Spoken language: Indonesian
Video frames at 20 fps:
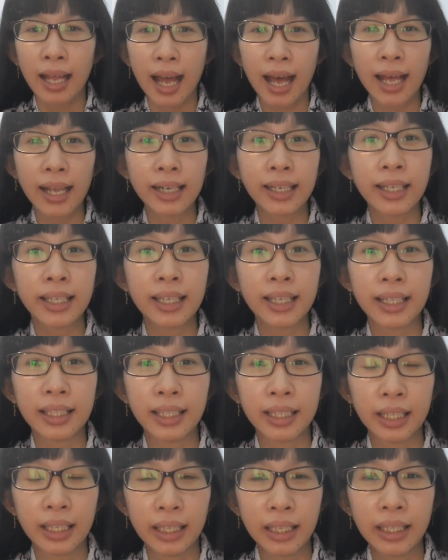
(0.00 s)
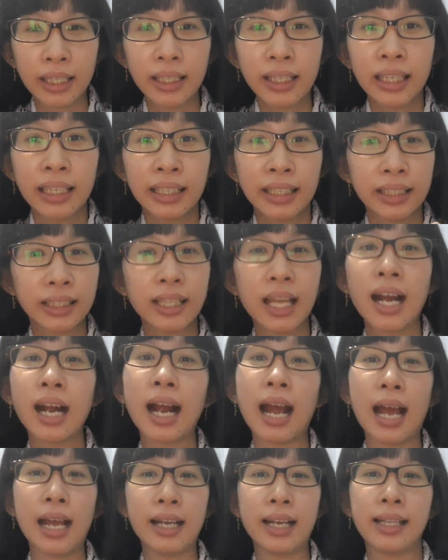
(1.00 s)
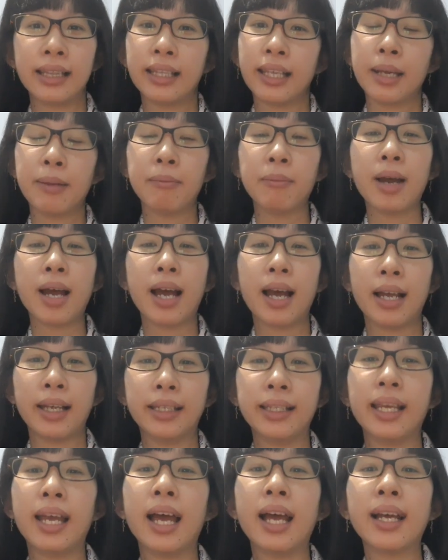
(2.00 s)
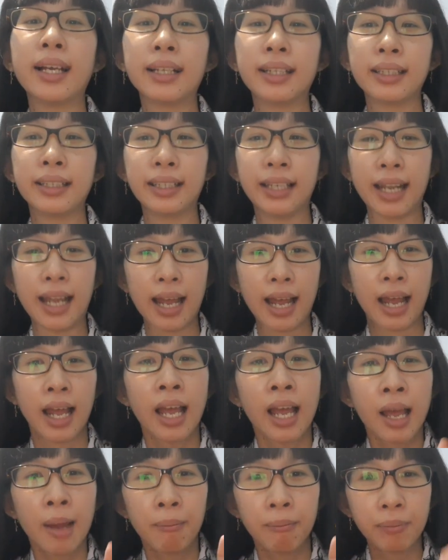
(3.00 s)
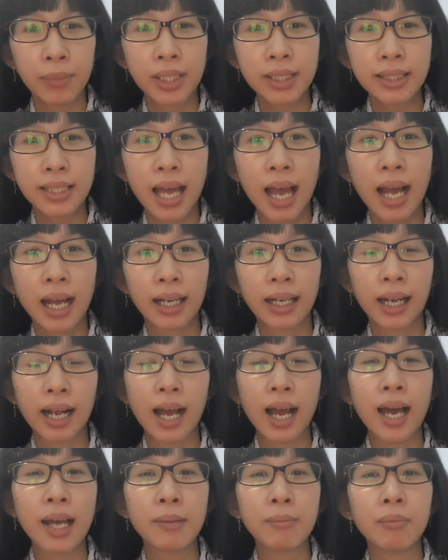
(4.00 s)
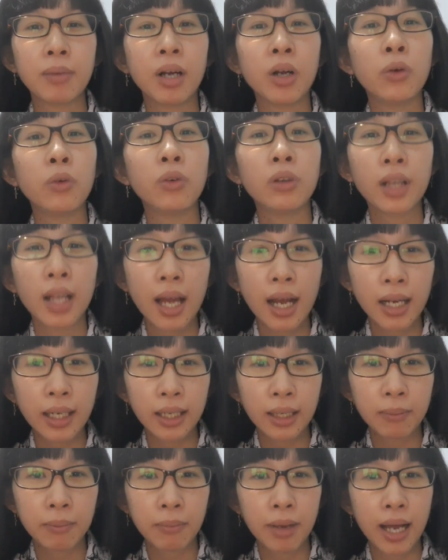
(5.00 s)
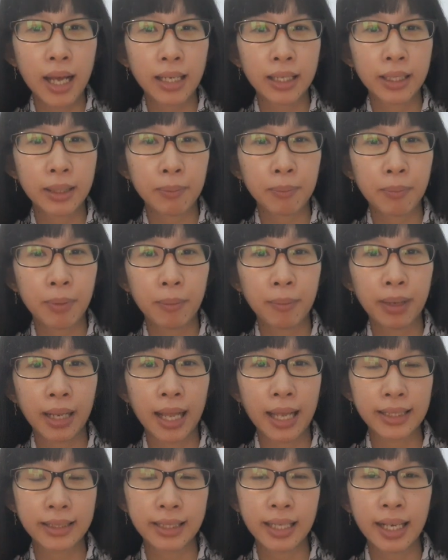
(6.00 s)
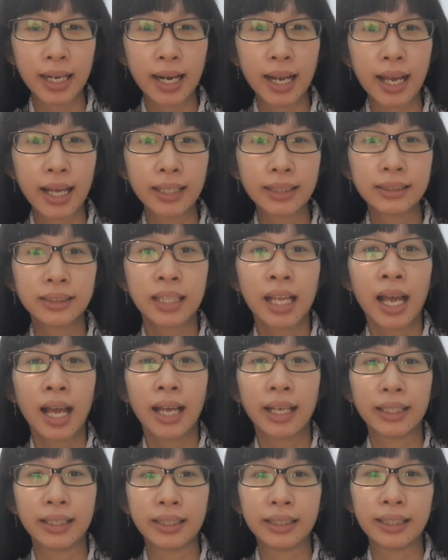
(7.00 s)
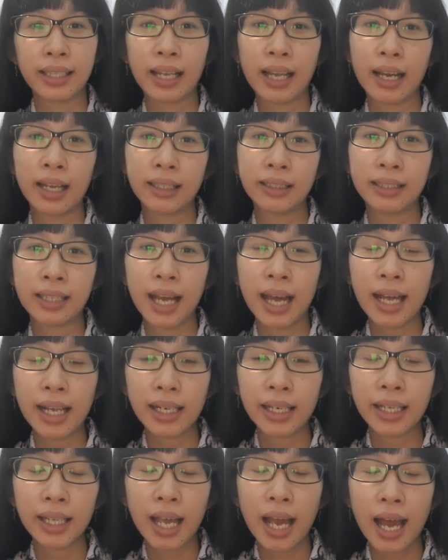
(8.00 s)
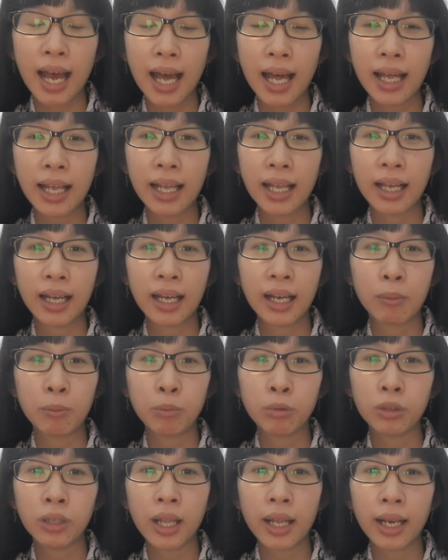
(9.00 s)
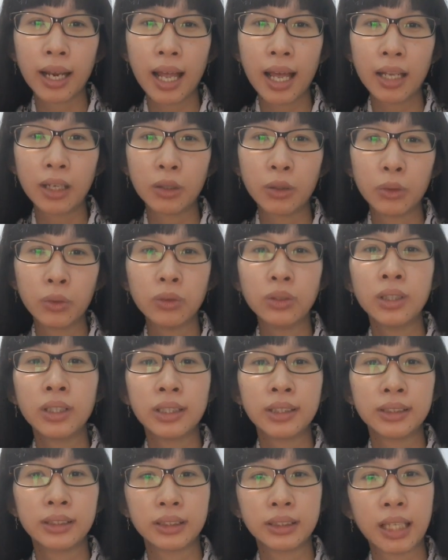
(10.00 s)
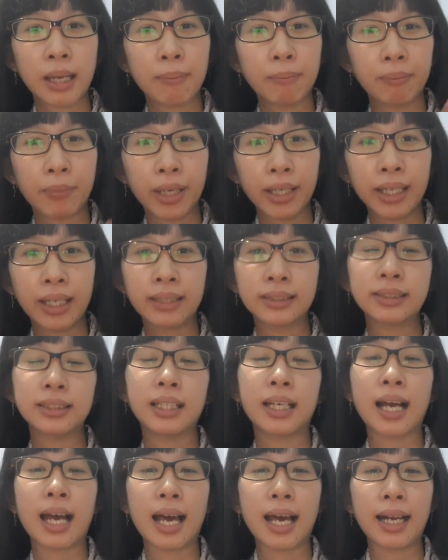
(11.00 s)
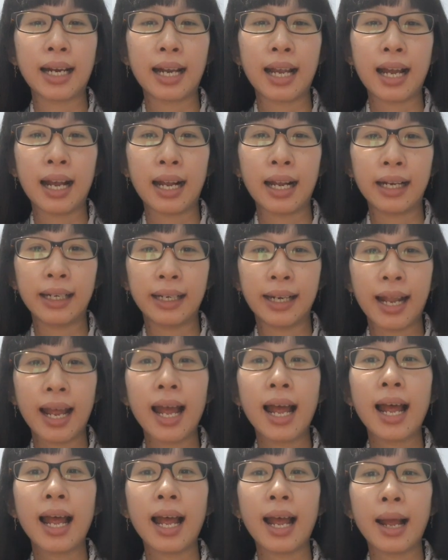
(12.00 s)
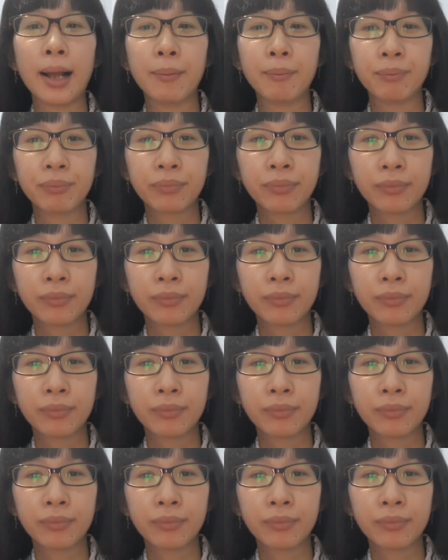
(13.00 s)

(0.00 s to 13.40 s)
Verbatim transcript: hari ini kita nggak ada tema ya Nah, Miss akan mengulang kembali pembelajaran yang dari e, bulan lalu sampai yang sekarang. Nah,